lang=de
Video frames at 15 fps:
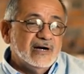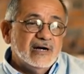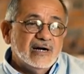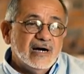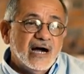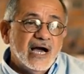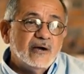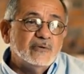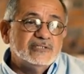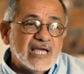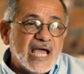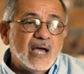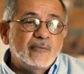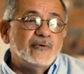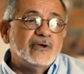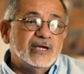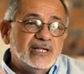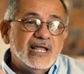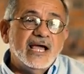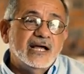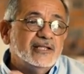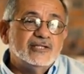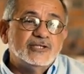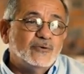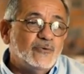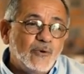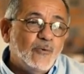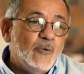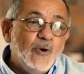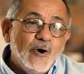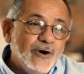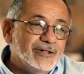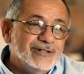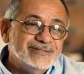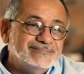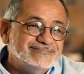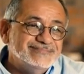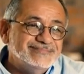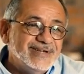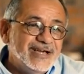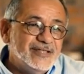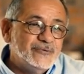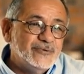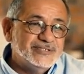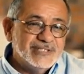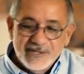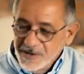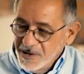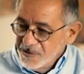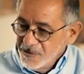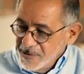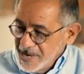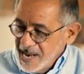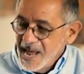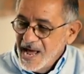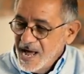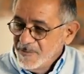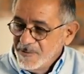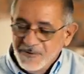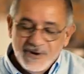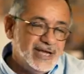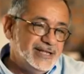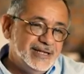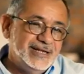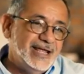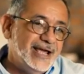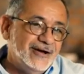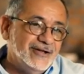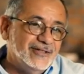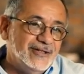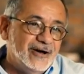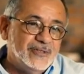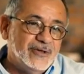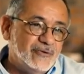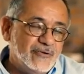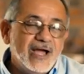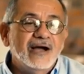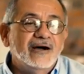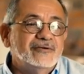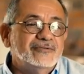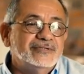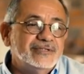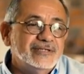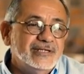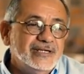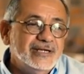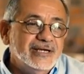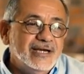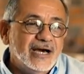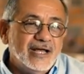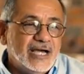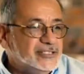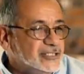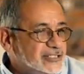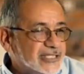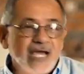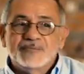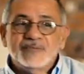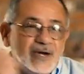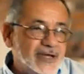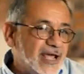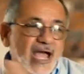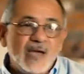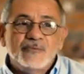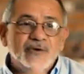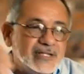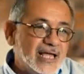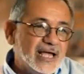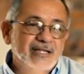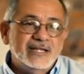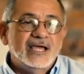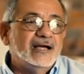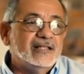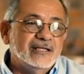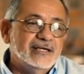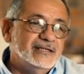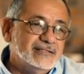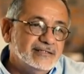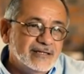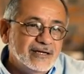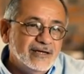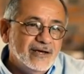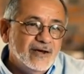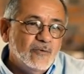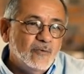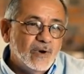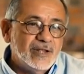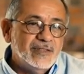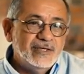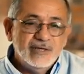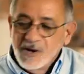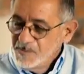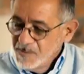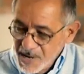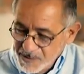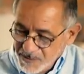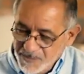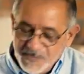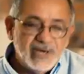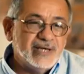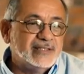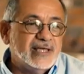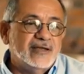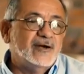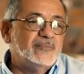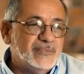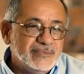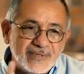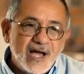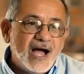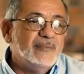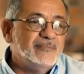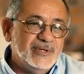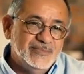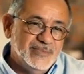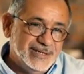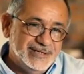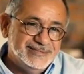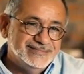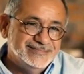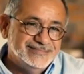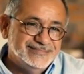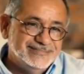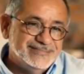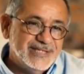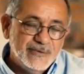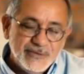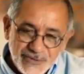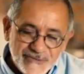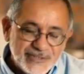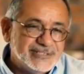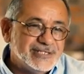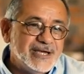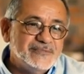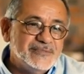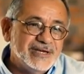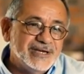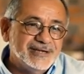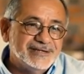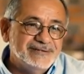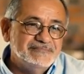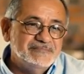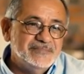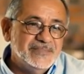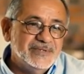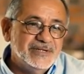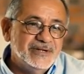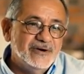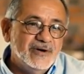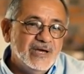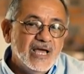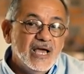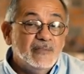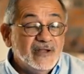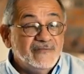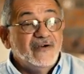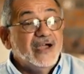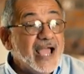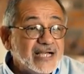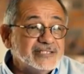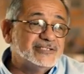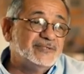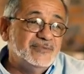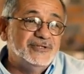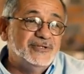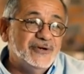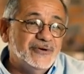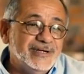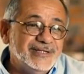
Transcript: Wand uh, hämmerte und ein weiterer Hammer und ein Nagel auf dem Boden lägen und ich diesen Nagel einfach weiter einhämmerte, würde einer der jungen Männer ihn aufheben und mich kopieren. Sie würden bald das Gleiche wie ich tun.